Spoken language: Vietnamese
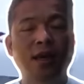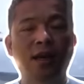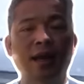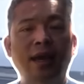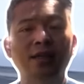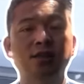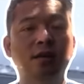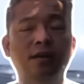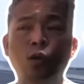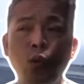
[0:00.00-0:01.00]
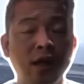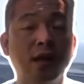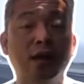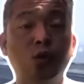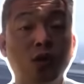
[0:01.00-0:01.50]
nhiên là cái sự ờ, quyết
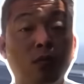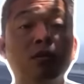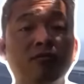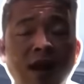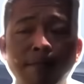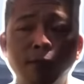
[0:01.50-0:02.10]
định của tổng thống Pháp